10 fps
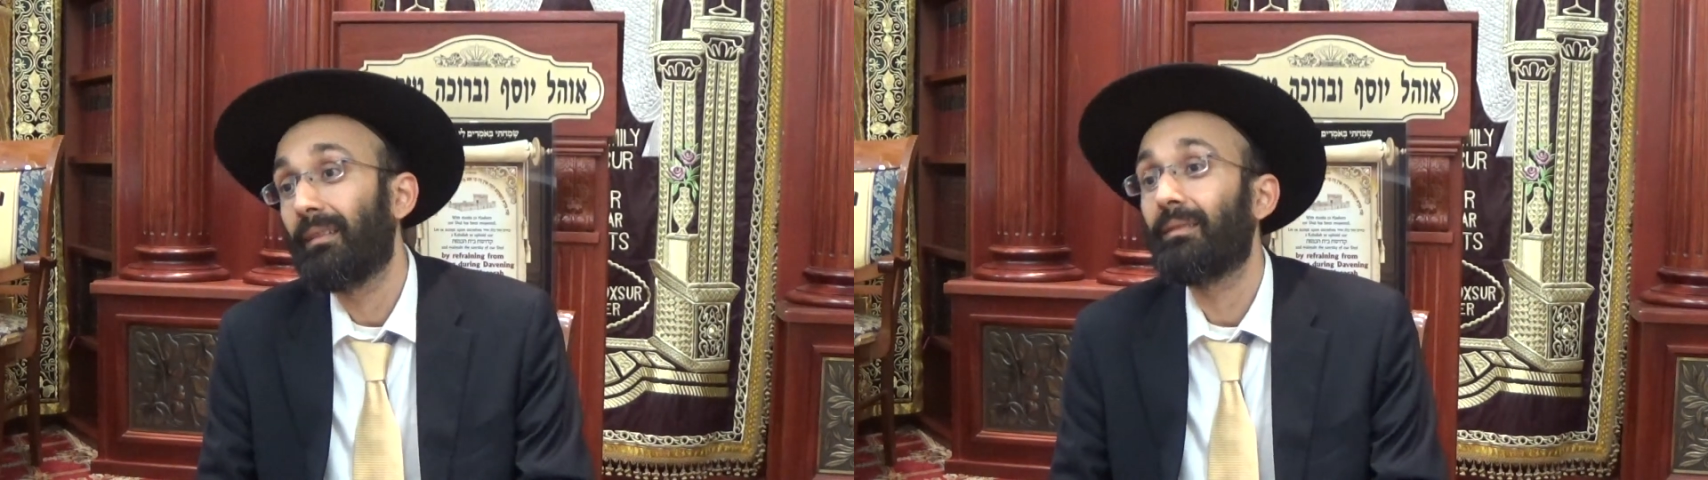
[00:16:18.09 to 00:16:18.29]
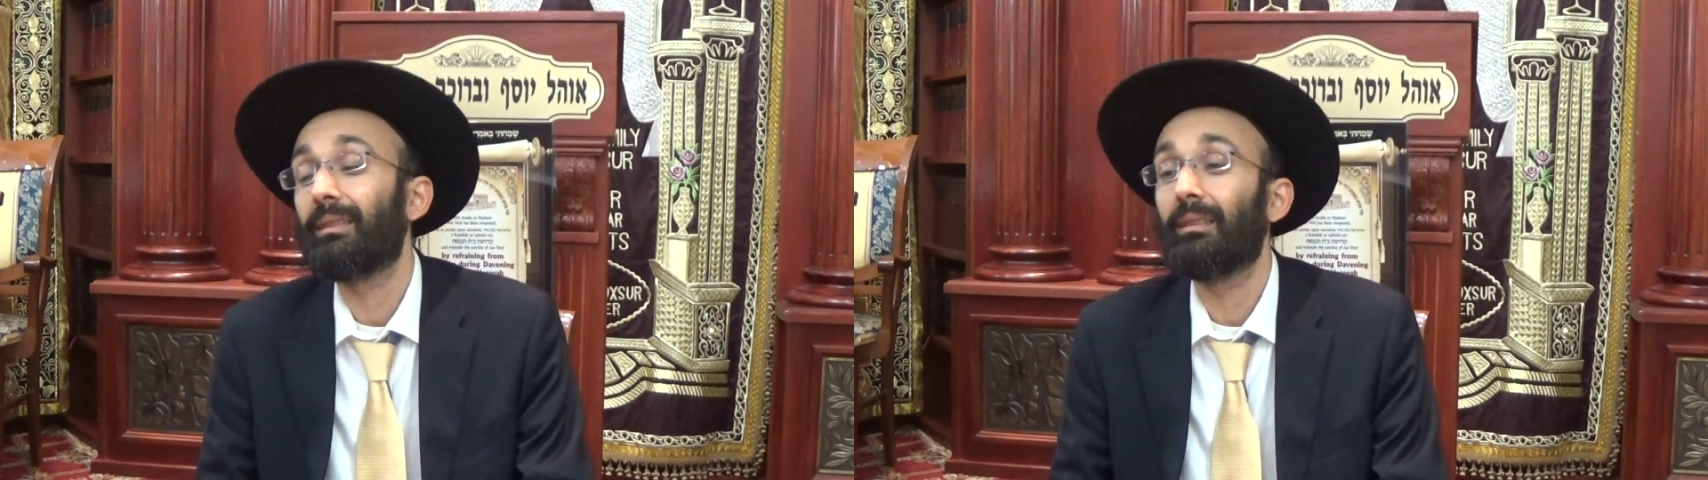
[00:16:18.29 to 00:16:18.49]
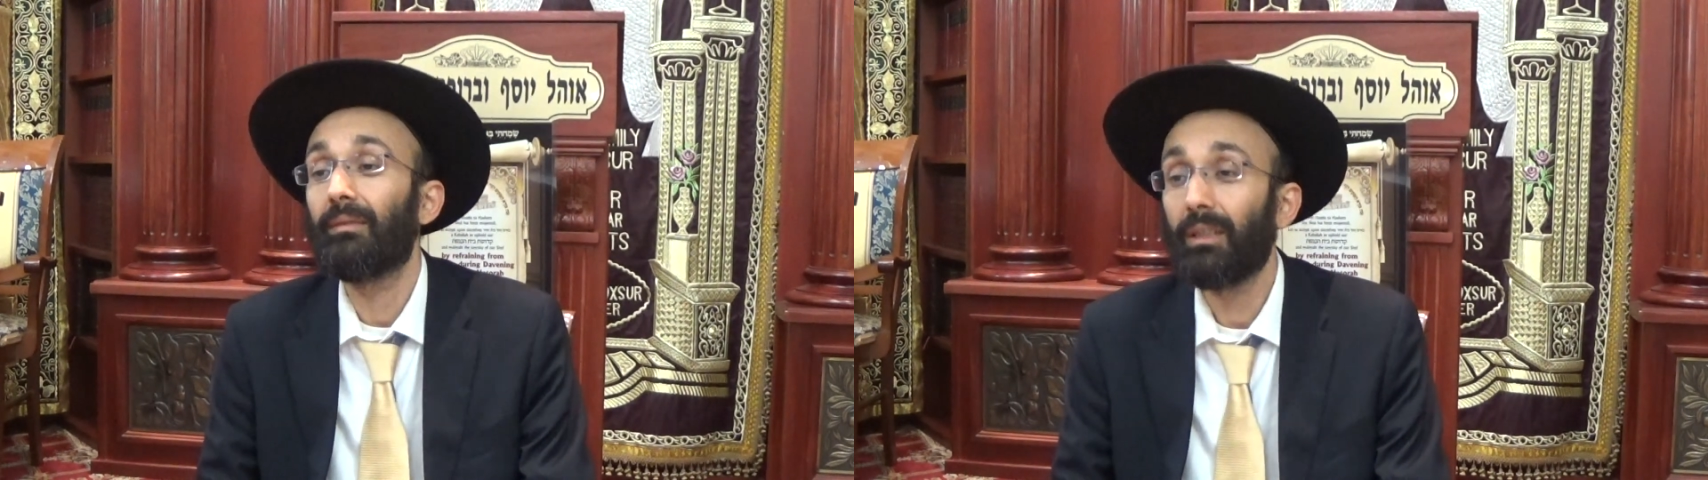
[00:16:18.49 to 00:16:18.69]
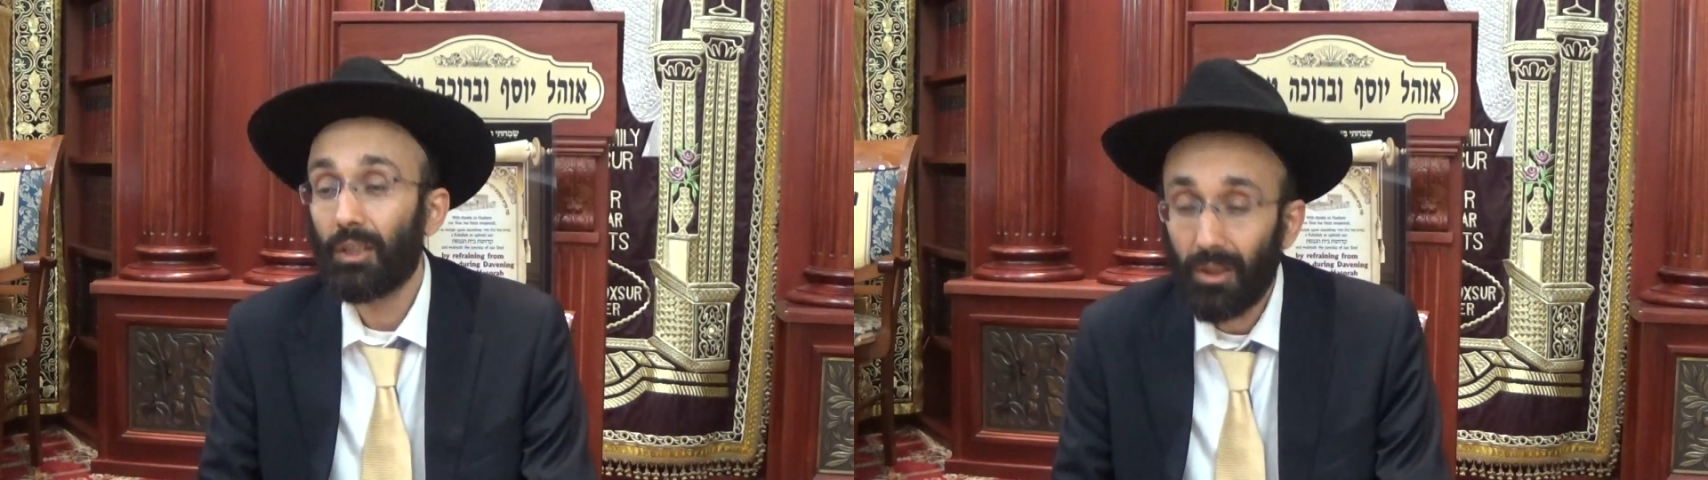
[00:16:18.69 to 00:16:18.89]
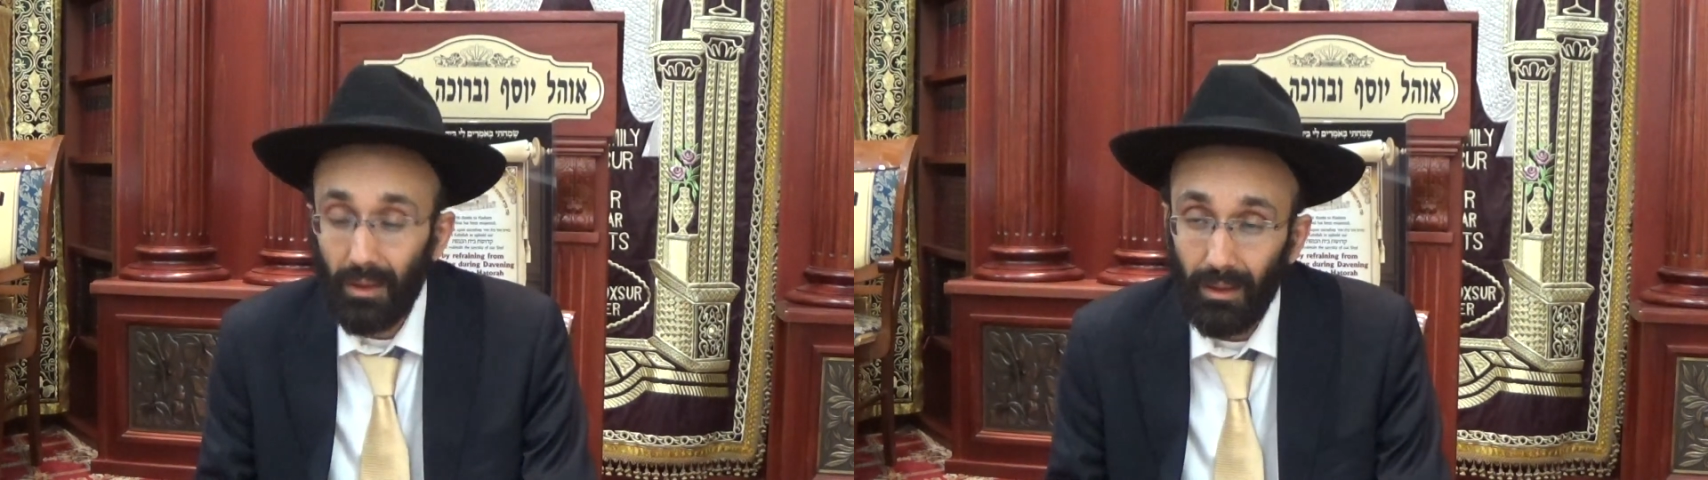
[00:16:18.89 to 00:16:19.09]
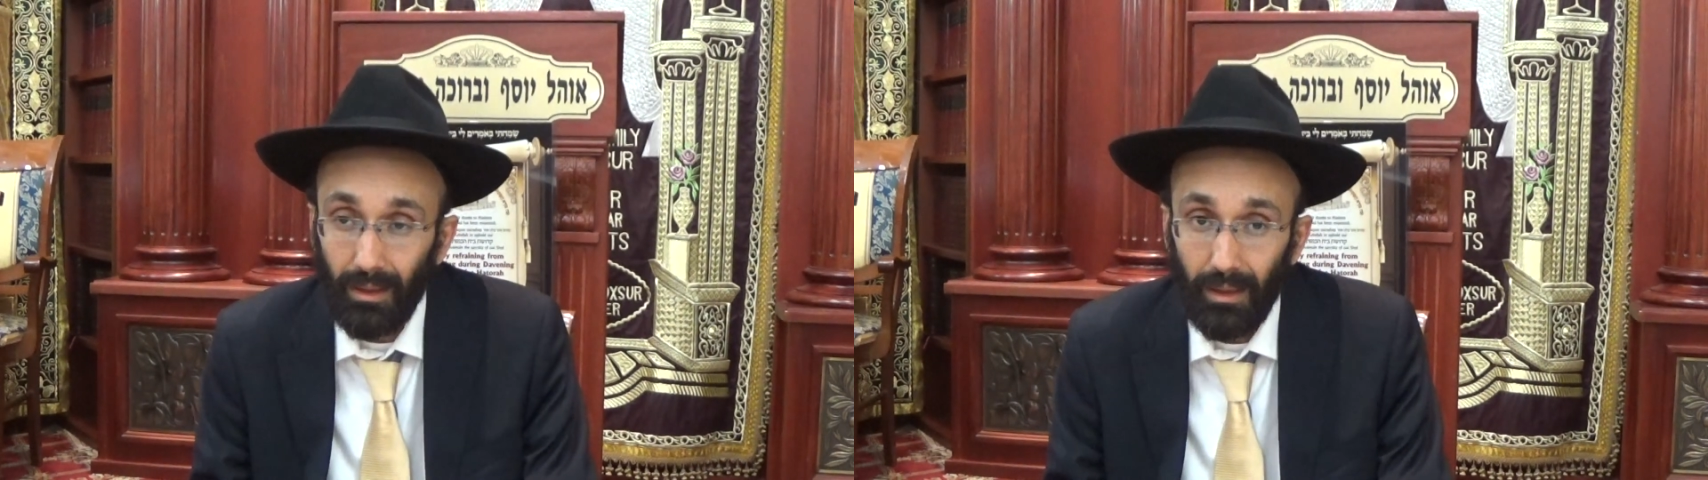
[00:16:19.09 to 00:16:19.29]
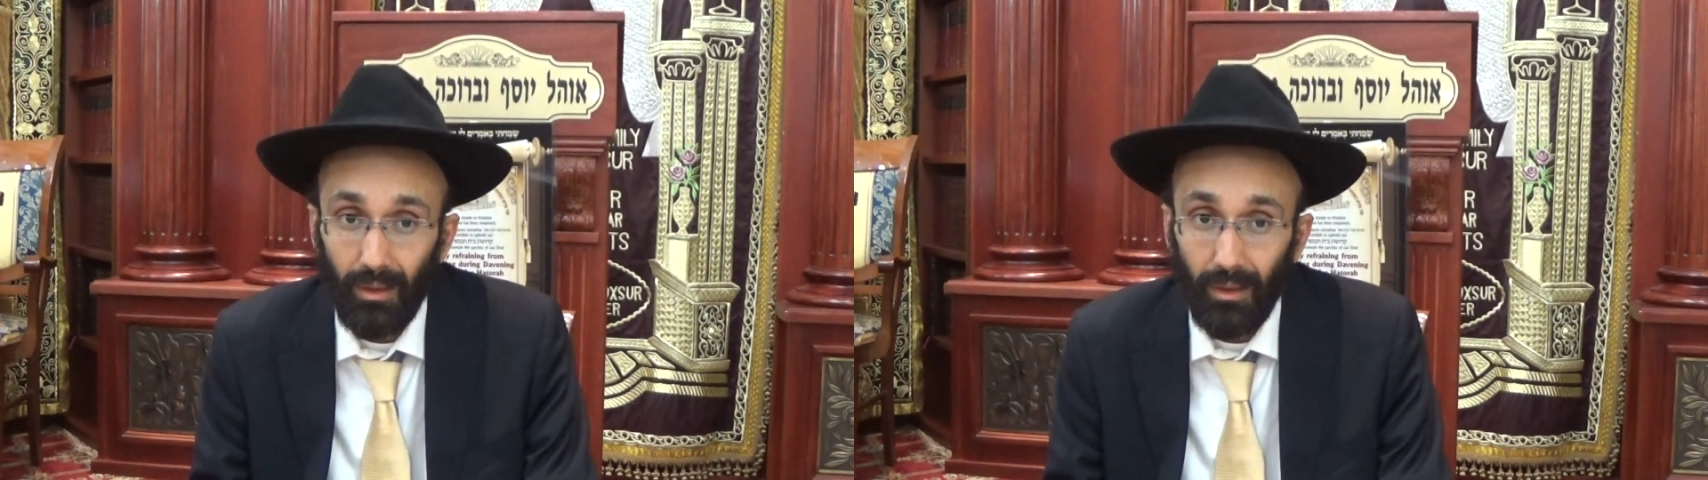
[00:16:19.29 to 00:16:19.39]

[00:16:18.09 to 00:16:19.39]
Всевышний